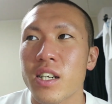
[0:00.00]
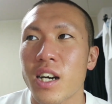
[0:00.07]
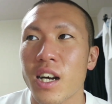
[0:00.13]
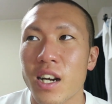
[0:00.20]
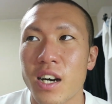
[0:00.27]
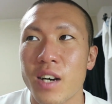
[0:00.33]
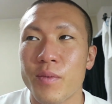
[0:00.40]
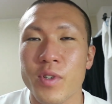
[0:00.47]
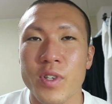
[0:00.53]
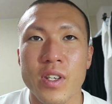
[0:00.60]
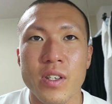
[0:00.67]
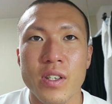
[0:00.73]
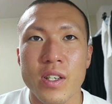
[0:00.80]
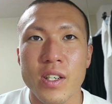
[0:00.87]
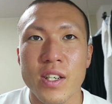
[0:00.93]
からもう
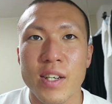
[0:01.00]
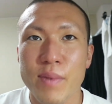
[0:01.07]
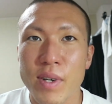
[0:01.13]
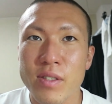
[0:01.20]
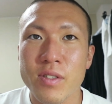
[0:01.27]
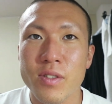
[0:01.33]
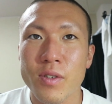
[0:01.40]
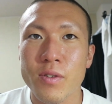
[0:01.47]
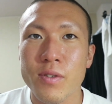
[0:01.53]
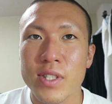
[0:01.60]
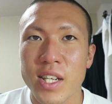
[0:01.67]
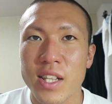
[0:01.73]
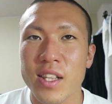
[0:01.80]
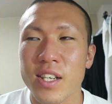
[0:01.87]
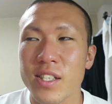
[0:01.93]
リバウンドを
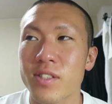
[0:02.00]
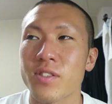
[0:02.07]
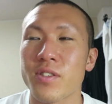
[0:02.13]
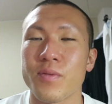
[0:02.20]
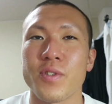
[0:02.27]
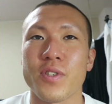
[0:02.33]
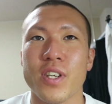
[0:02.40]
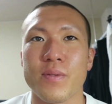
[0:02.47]
絶対すると思う。